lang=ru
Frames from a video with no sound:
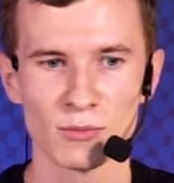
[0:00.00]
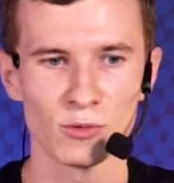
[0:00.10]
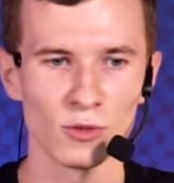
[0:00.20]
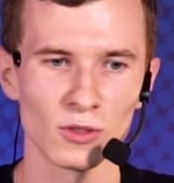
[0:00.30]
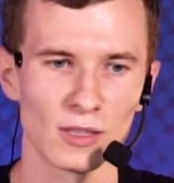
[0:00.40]

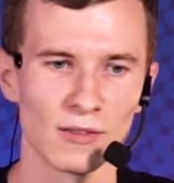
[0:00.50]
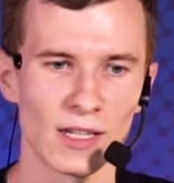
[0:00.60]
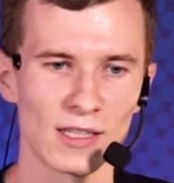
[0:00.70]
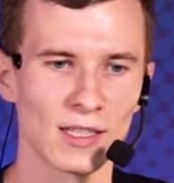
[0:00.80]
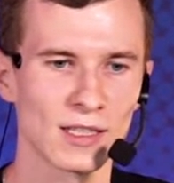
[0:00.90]
будет
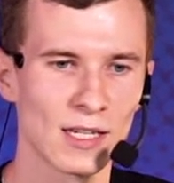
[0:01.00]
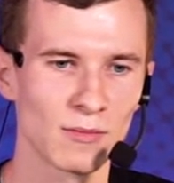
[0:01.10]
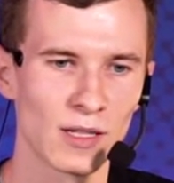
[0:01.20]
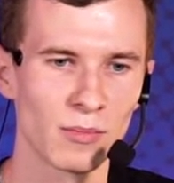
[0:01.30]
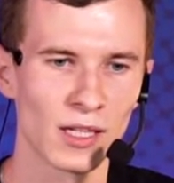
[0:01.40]
являться
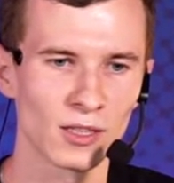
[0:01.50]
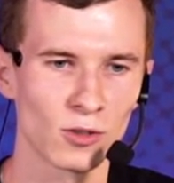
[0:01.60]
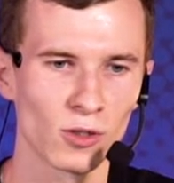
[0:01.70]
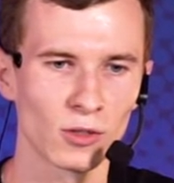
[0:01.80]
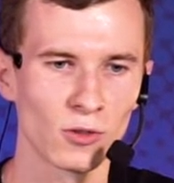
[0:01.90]
сам объект
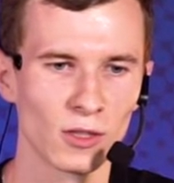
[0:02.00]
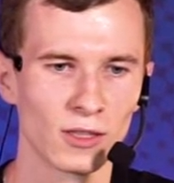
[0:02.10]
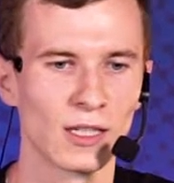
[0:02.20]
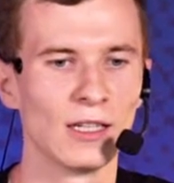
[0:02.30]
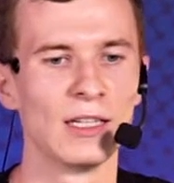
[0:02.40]
токен
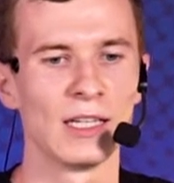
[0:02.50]
холдера.